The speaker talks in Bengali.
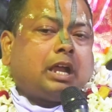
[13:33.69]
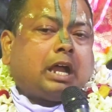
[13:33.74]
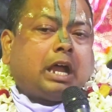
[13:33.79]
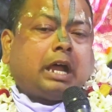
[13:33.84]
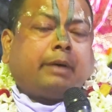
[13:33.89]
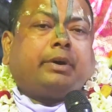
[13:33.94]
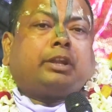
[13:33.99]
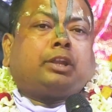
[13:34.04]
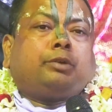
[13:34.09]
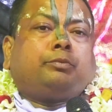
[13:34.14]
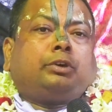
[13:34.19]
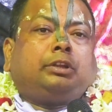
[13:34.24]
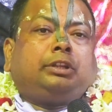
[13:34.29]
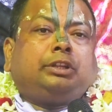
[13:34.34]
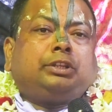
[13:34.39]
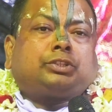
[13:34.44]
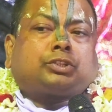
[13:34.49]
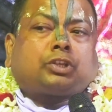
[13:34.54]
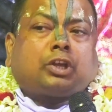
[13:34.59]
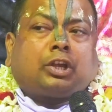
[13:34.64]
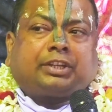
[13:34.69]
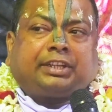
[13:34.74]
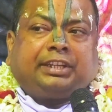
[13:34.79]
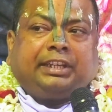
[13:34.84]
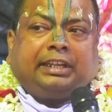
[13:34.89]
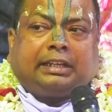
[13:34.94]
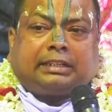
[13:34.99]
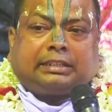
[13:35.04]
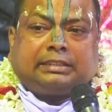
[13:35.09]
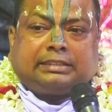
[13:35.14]
আবারও বলি
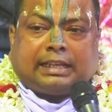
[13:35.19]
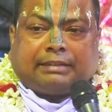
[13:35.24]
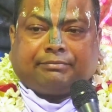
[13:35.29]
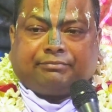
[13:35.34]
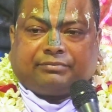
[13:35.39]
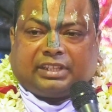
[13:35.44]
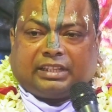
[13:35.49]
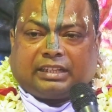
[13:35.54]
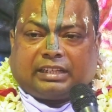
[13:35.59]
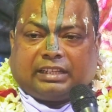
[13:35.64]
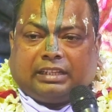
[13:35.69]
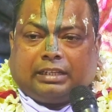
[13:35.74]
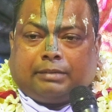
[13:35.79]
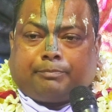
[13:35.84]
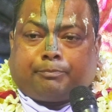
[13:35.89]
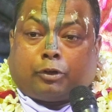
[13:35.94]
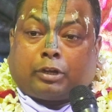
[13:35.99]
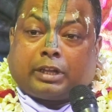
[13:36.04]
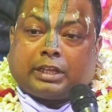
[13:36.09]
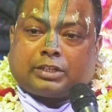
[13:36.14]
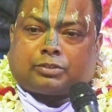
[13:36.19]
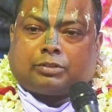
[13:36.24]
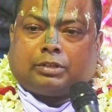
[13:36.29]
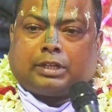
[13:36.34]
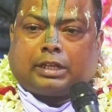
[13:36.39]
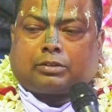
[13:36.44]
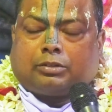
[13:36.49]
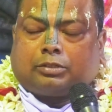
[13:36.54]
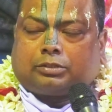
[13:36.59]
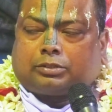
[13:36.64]
সঠিক জানতে গেলে
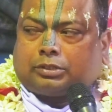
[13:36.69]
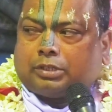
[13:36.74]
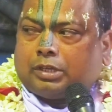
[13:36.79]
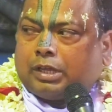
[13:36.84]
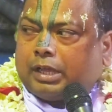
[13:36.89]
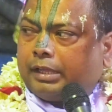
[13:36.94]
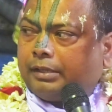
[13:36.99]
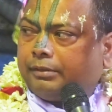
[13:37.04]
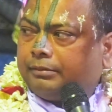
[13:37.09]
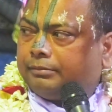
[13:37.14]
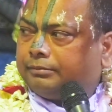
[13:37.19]
পড়াশোনা করতে হয়